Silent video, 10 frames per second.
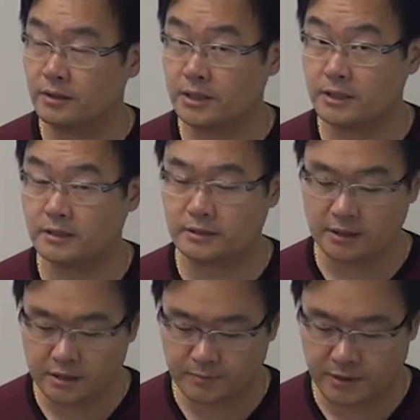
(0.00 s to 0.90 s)
이은
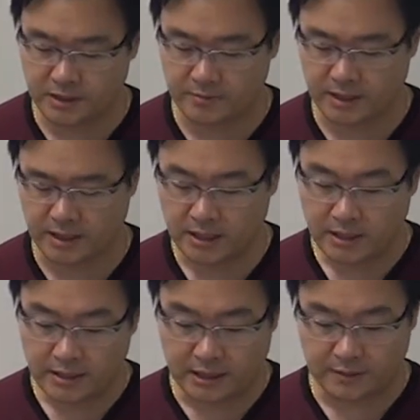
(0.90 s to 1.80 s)
this speech입니다.
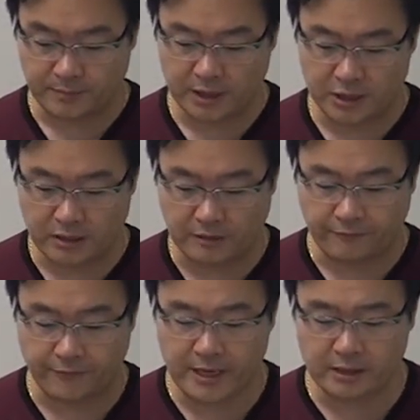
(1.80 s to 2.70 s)
이 speech가
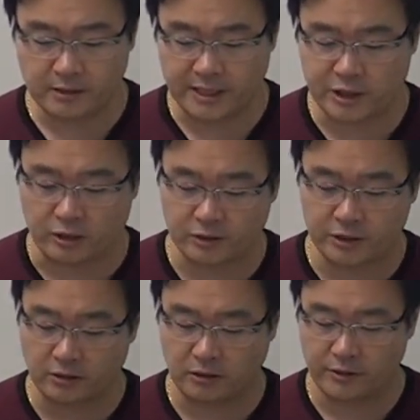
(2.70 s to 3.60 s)
프랭클린의
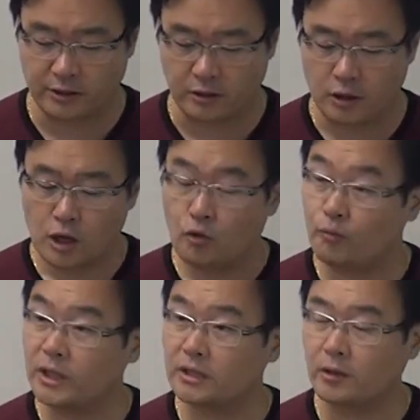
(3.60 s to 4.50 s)
정치적 커리어를
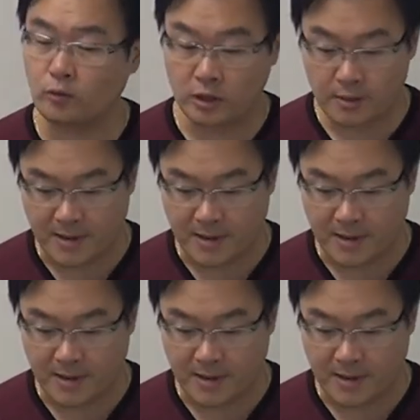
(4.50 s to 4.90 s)
위태롭게